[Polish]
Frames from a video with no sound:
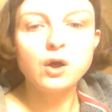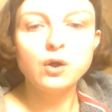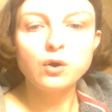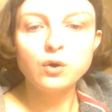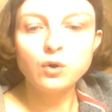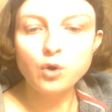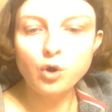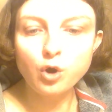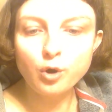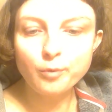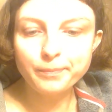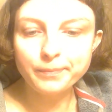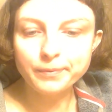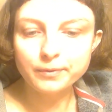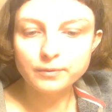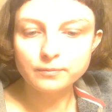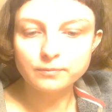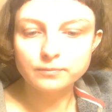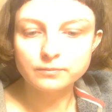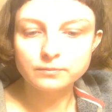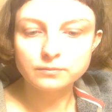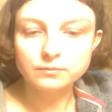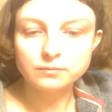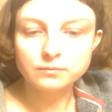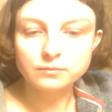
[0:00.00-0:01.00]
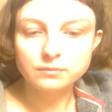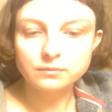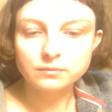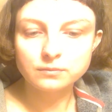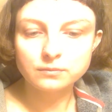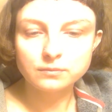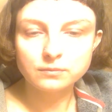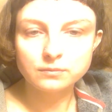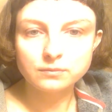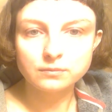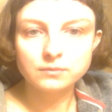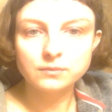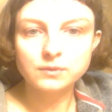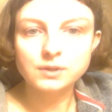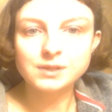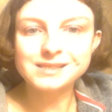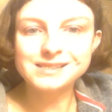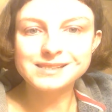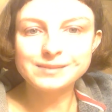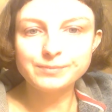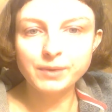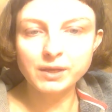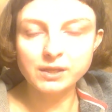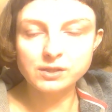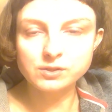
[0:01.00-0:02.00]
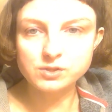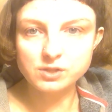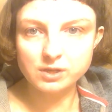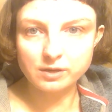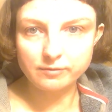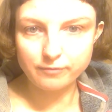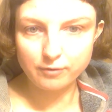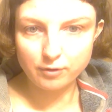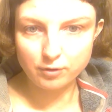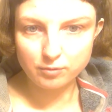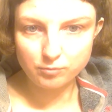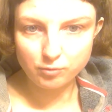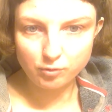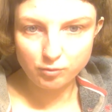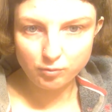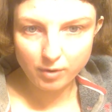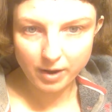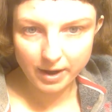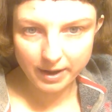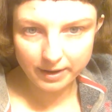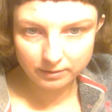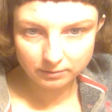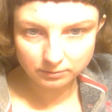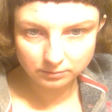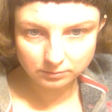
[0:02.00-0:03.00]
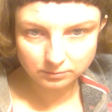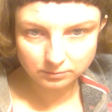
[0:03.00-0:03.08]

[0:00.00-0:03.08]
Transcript: Lub zmienić jej formułę